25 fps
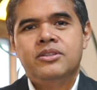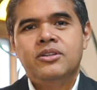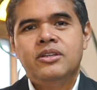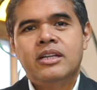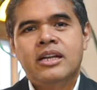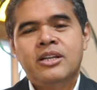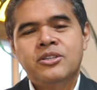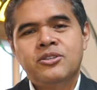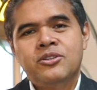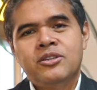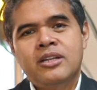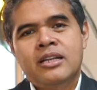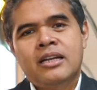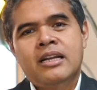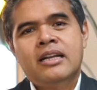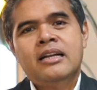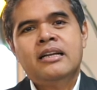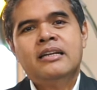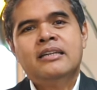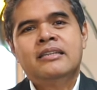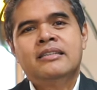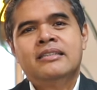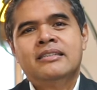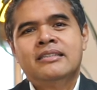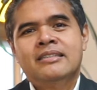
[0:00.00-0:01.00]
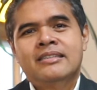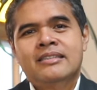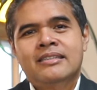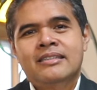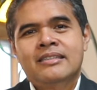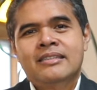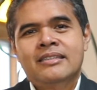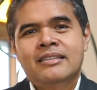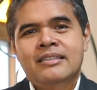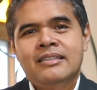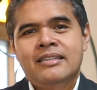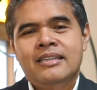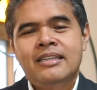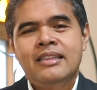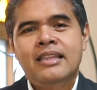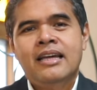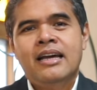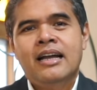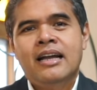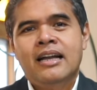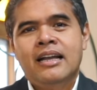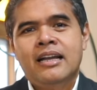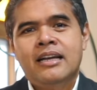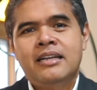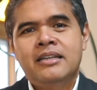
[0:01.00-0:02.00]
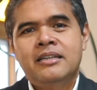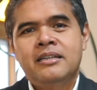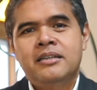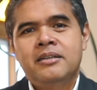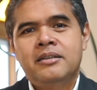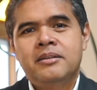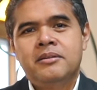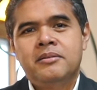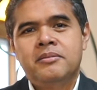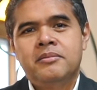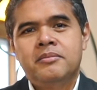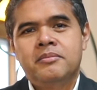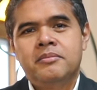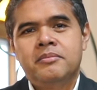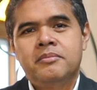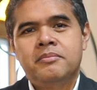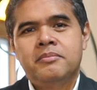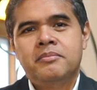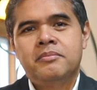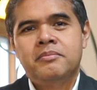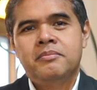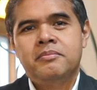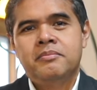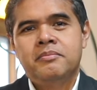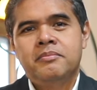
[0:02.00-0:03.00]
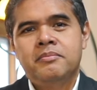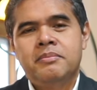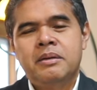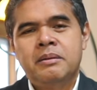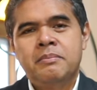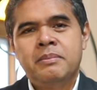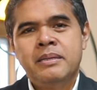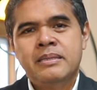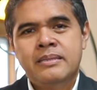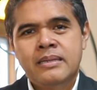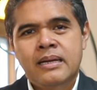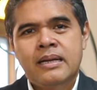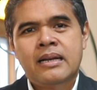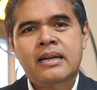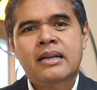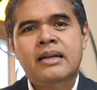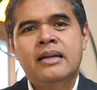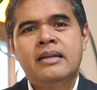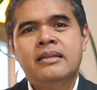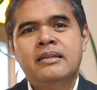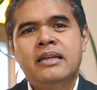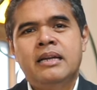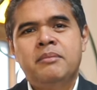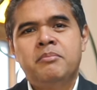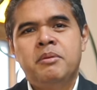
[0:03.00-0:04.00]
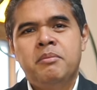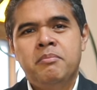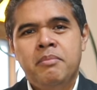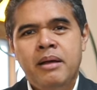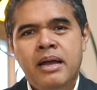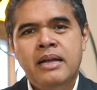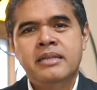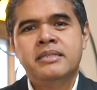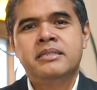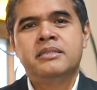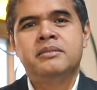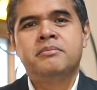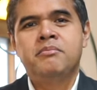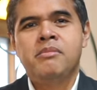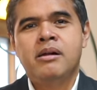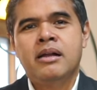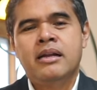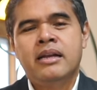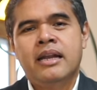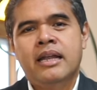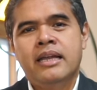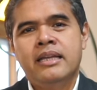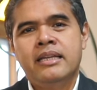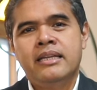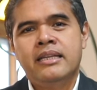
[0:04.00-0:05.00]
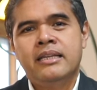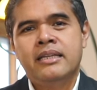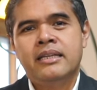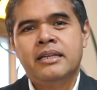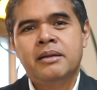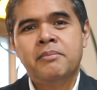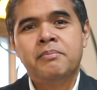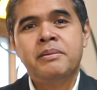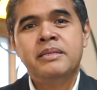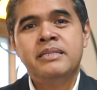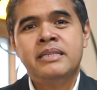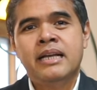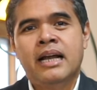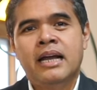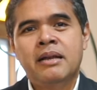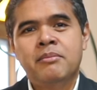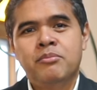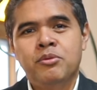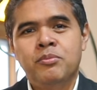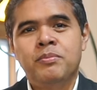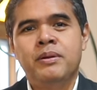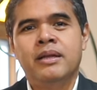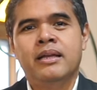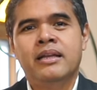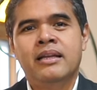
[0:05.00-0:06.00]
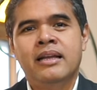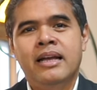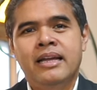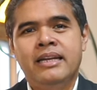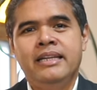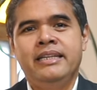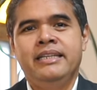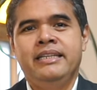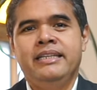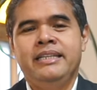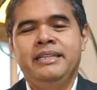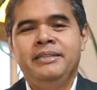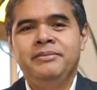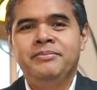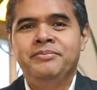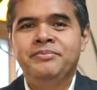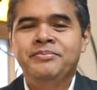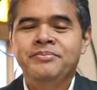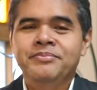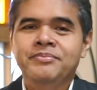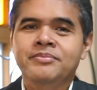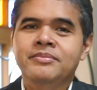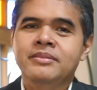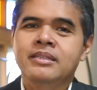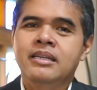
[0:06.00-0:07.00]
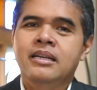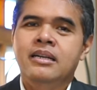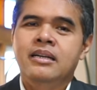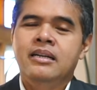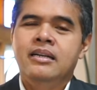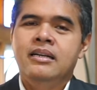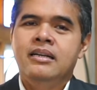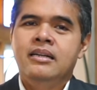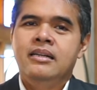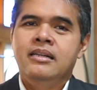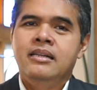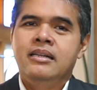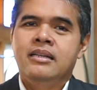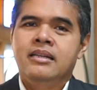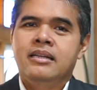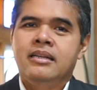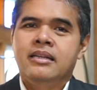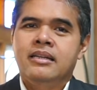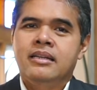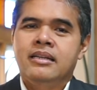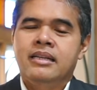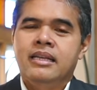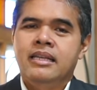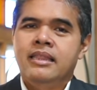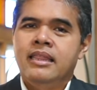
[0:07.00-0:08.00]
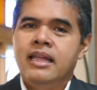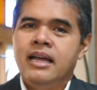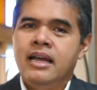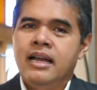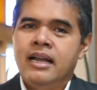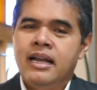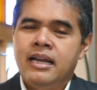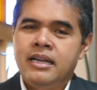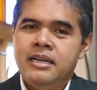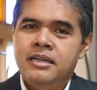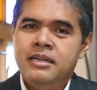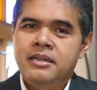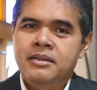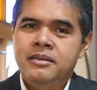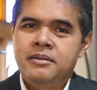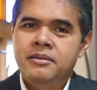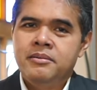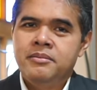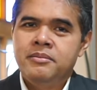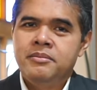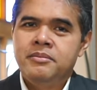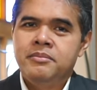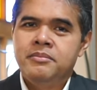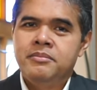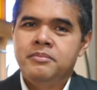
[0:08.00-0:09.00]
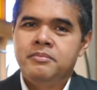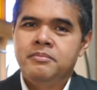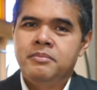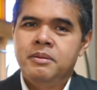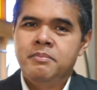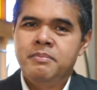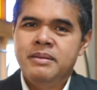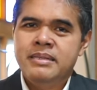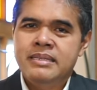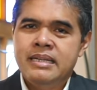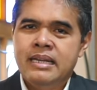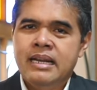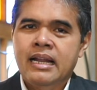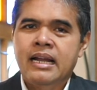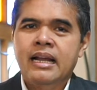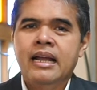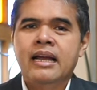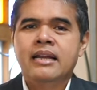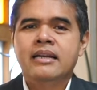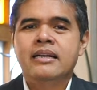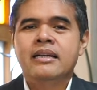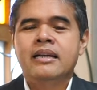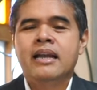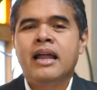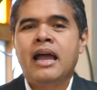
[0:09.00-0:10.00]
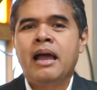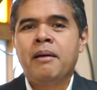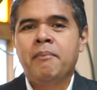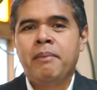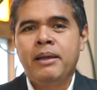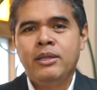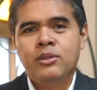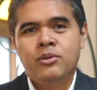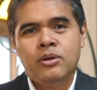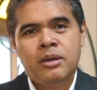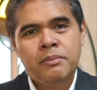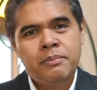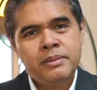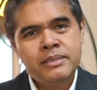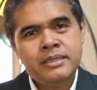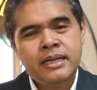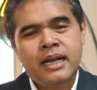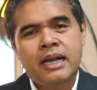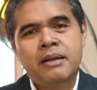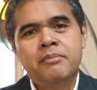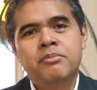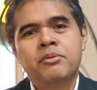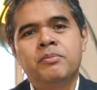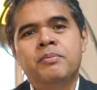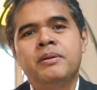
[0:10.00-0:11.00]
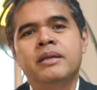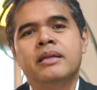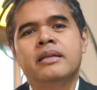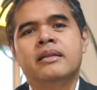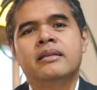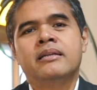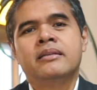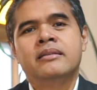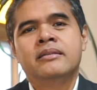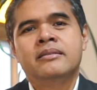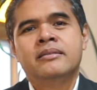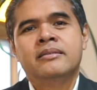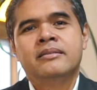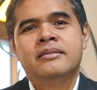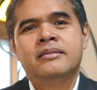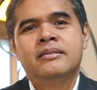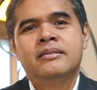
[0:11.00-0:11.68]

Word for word: Saudara-saudara, kita akan berbicara dan membahas mengenai kebijakan publik hari ini. Kita akan membicarakan apa itu kebijakan publik,